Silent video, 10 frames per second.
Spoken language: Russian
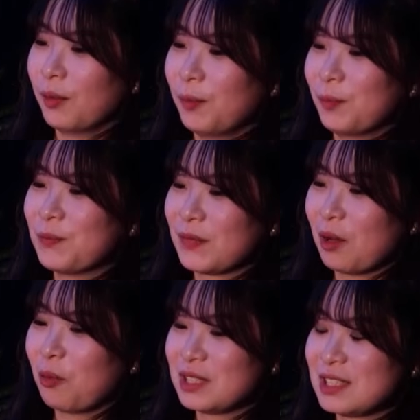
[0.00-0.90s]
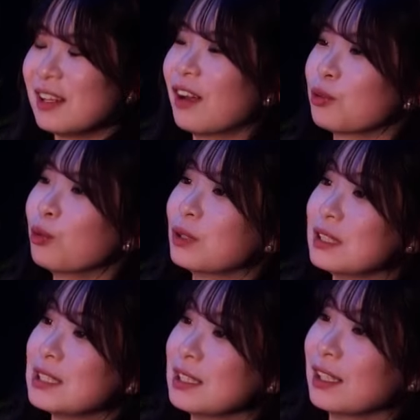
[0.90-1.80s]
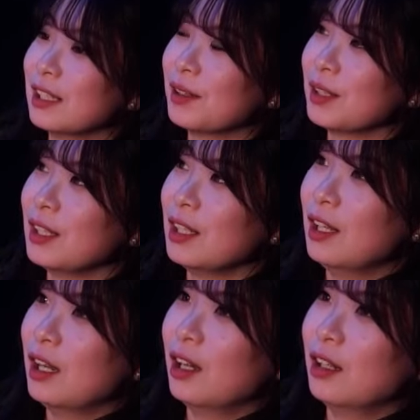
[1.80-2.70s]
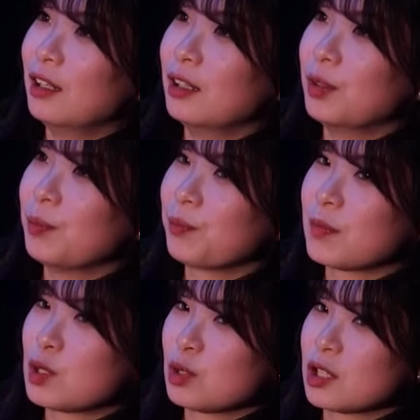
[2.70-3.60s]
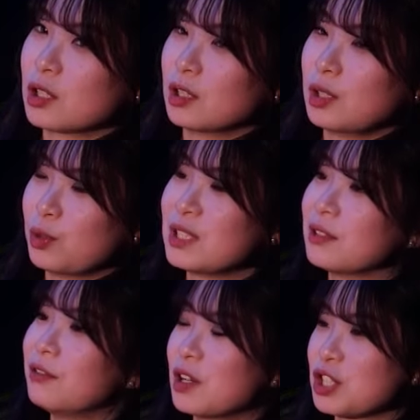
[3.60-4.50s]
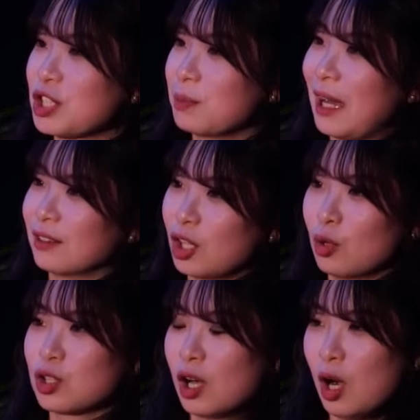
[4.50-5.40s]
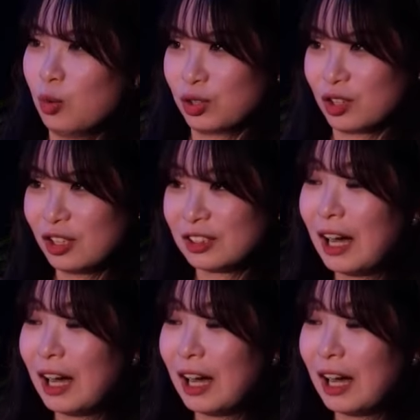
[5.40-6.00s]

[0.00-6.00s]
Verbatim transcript: как и для моих учеников китайский. Поэтому я пытаюсь использовать методы а, проведения